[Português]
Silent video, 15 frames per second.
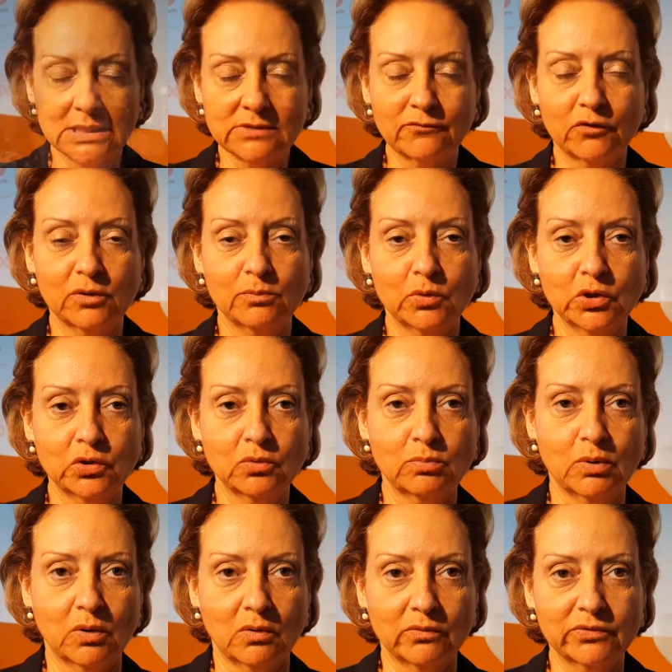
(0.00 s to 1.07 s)
Foi muito
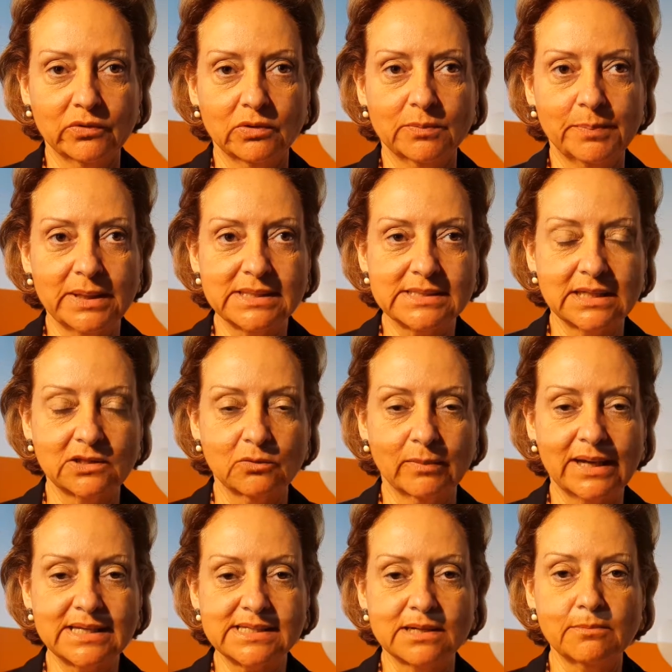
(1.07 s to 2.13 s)
bom, viu? E pensando
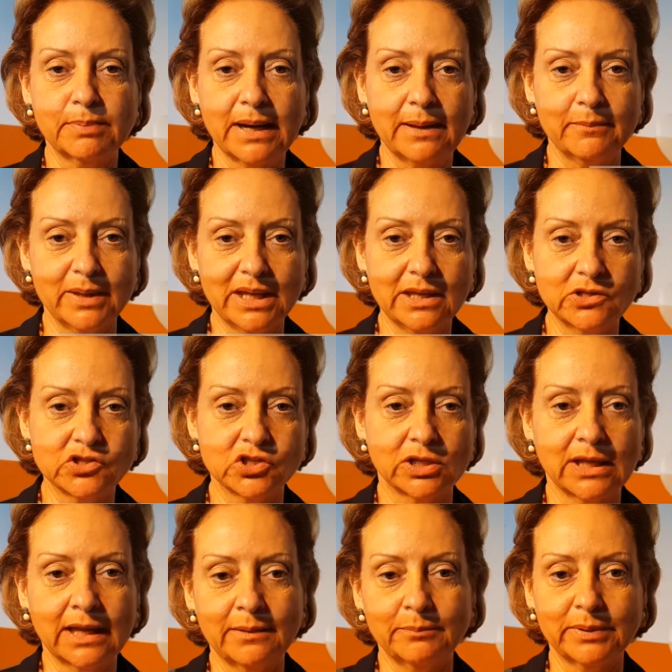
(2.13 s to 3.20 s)
mais amplamente
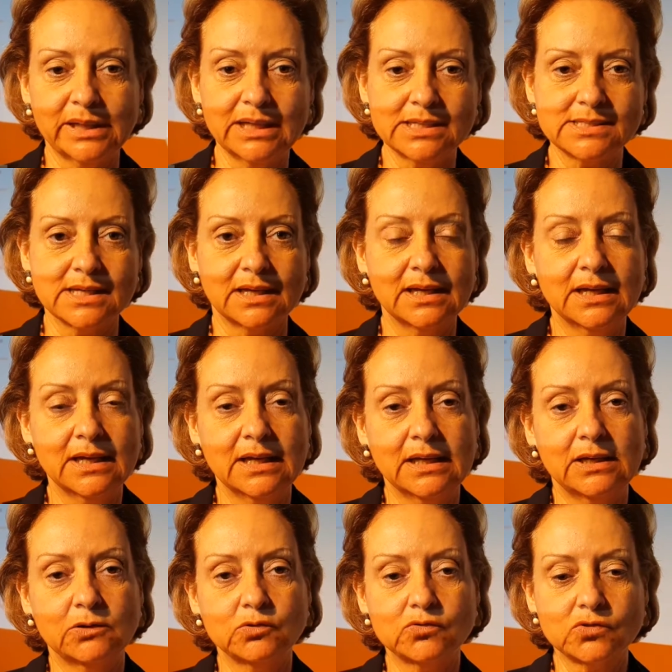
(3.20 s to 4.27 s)
na empresa,
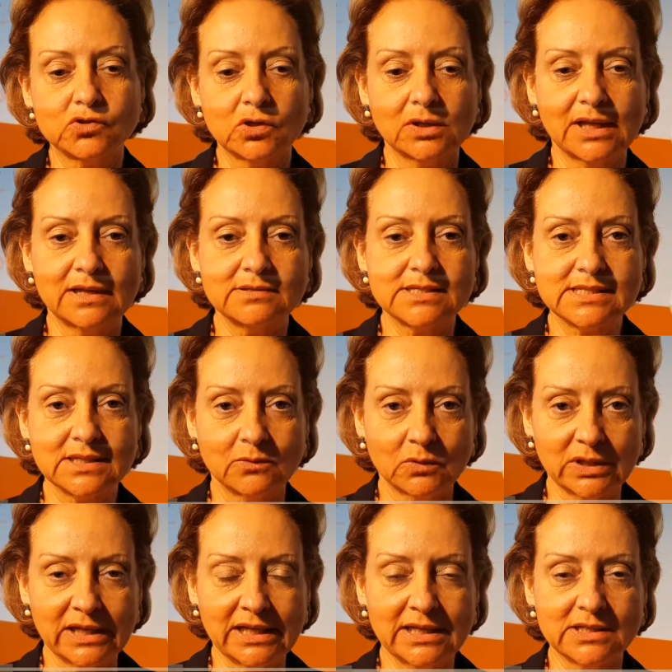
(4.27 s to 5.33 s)
os funcionários que são
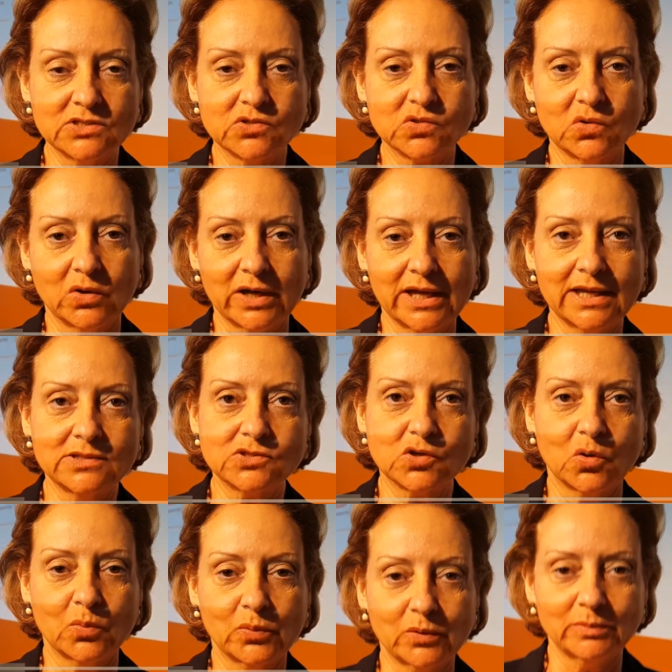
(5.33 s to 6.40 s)
honestos, corretos,
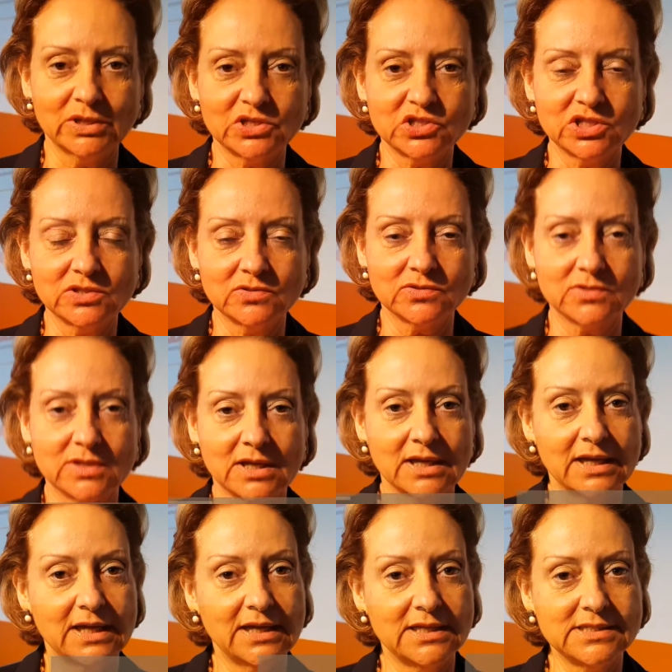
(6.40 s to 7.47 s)
comprometidos,
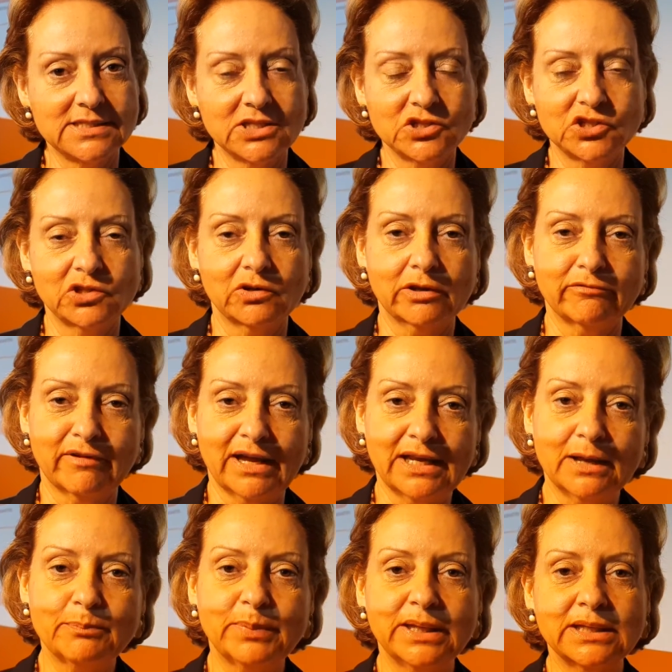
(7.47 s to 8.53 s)
eles sentiram que vale
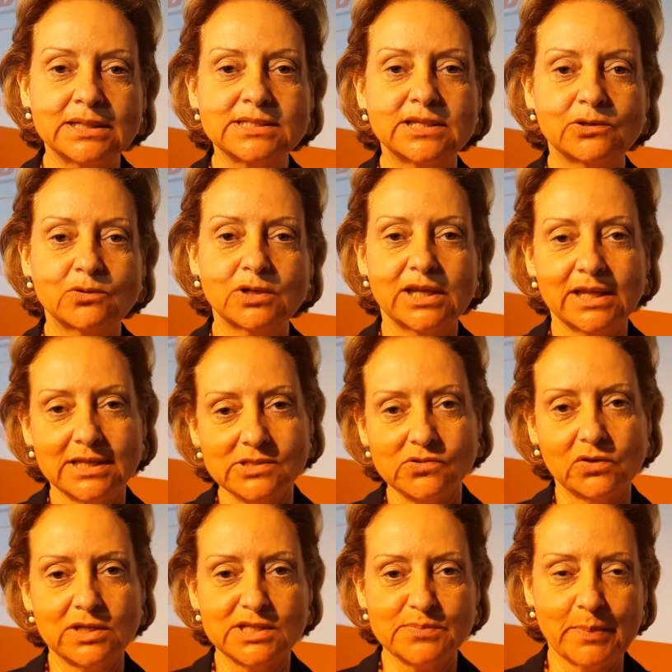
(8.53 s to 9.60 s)
a pena ser honesto
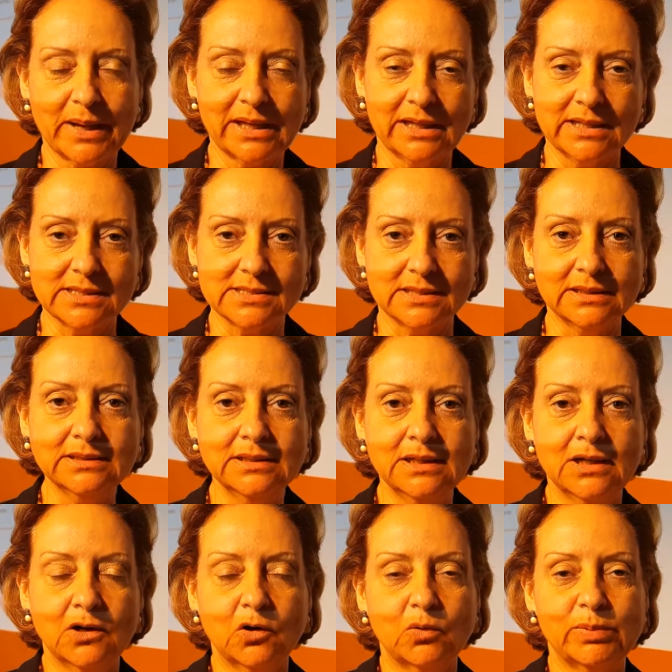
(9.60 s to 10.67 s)
nesse país, né?
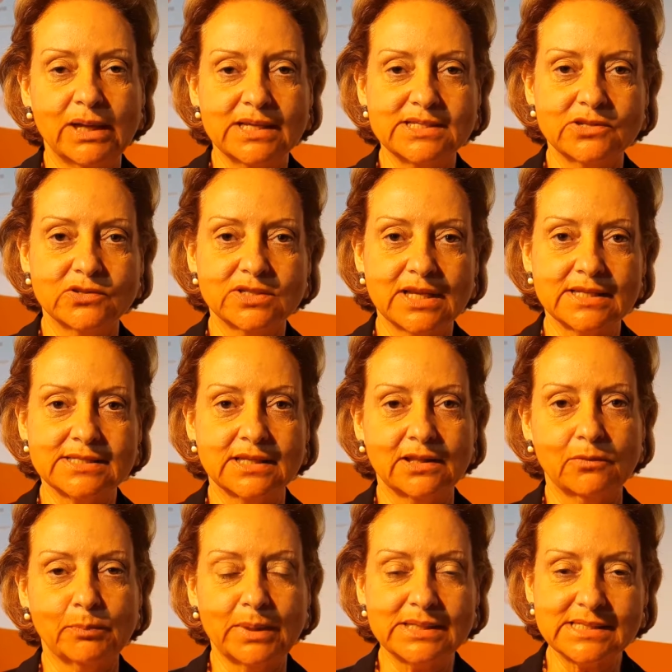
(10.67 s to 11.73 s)
O Brasil está
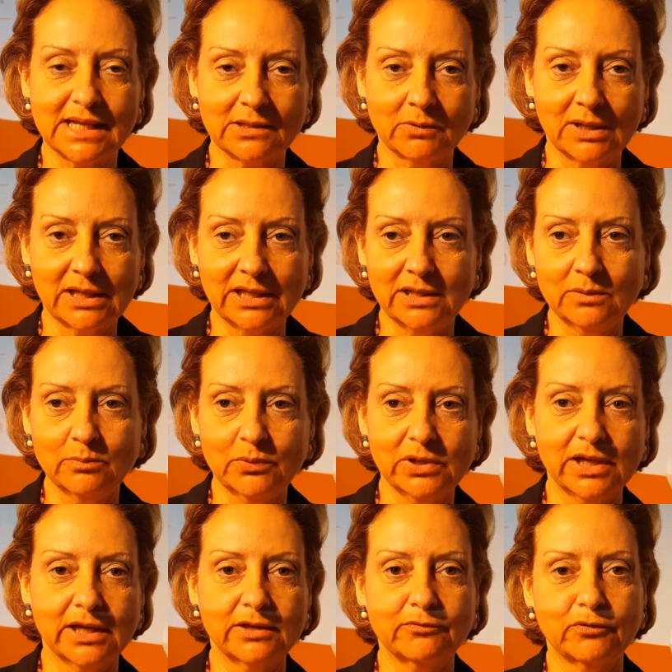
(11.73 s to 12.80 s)
sendo passado a limpo
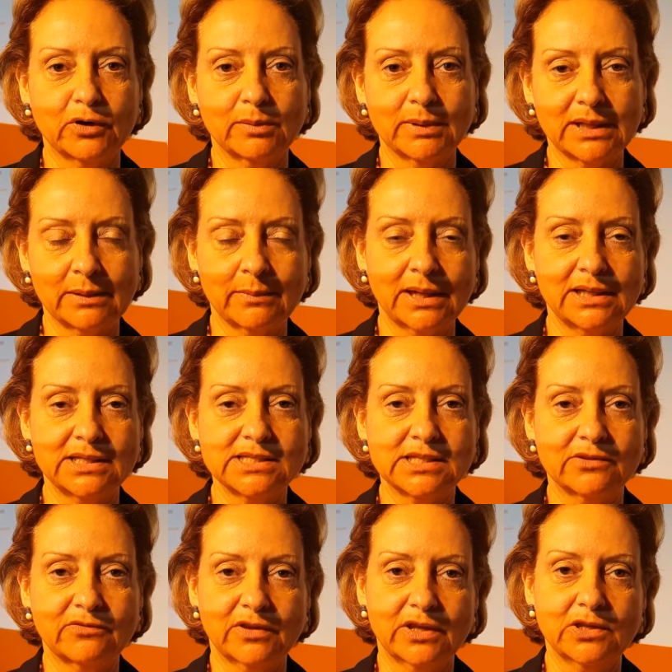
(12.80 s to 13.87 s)
e a reforma
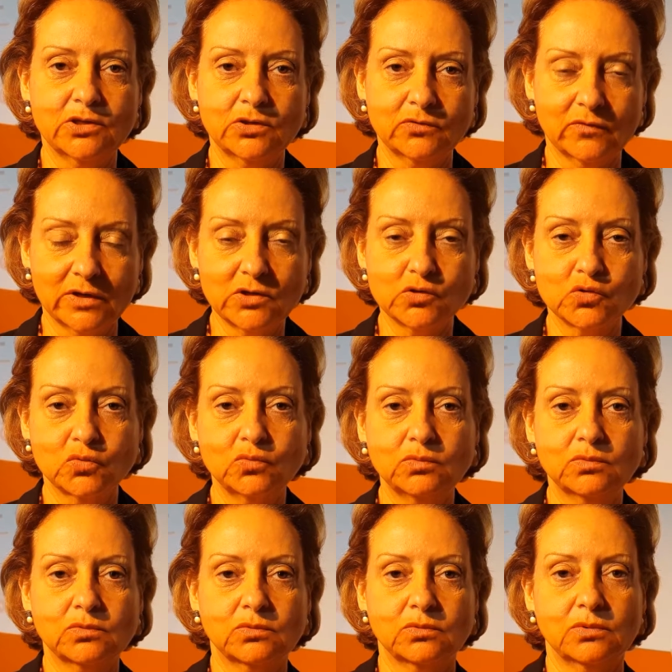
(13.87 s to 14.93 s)
trabalhista vem, vem
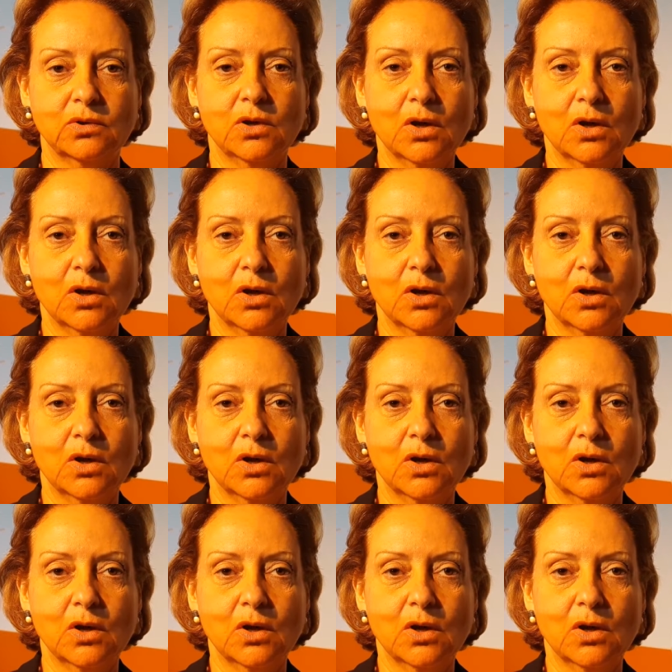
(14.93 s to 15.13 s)
junto